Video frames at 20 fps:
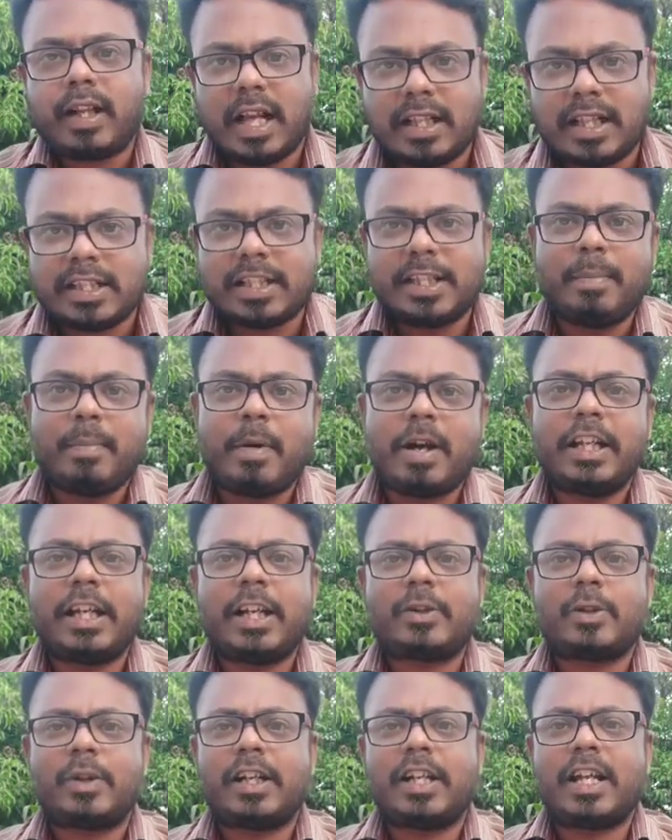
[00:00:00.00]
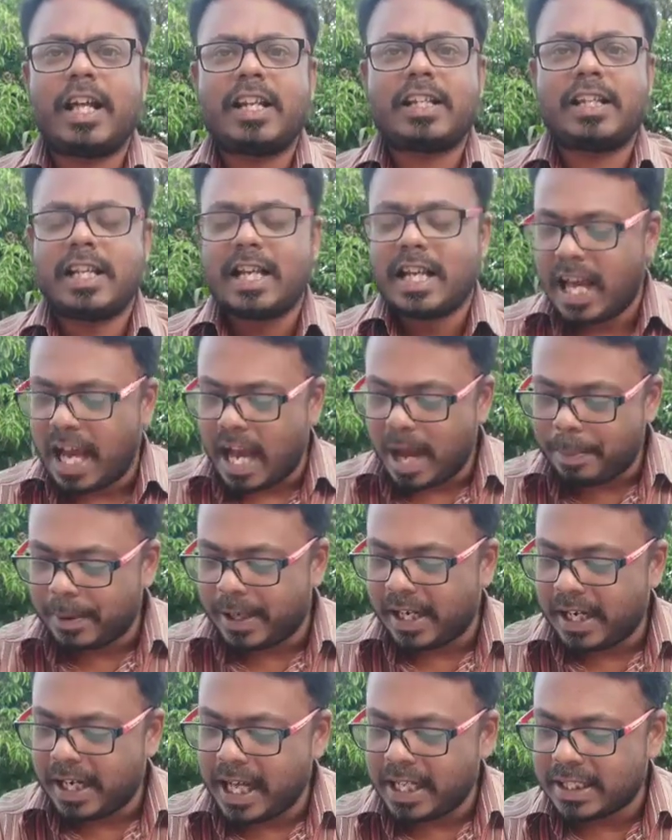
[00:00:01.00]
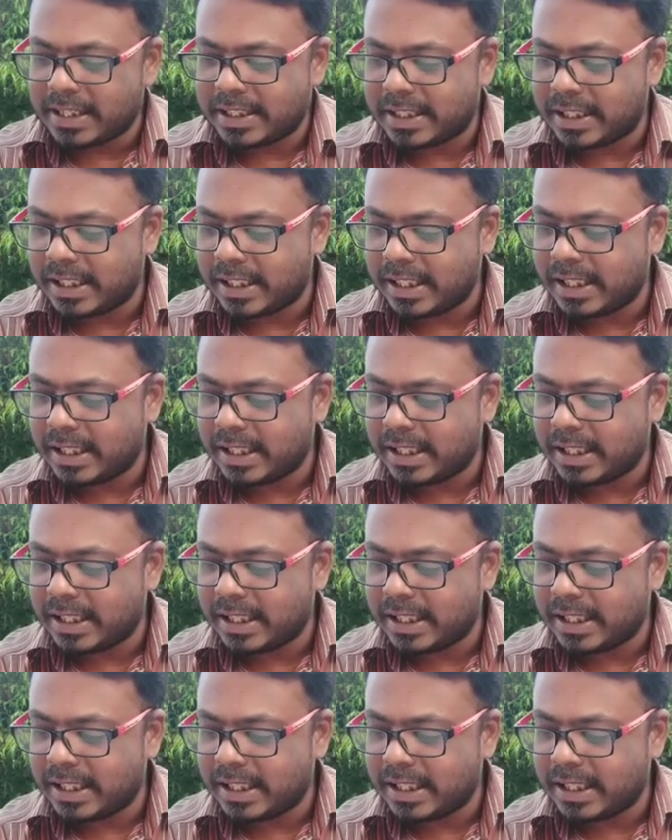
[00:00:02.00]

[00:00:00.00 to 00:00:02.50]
அதான் சிம்பாலிக்காக சொல்கிறாரு அப்போ என்னாச்சு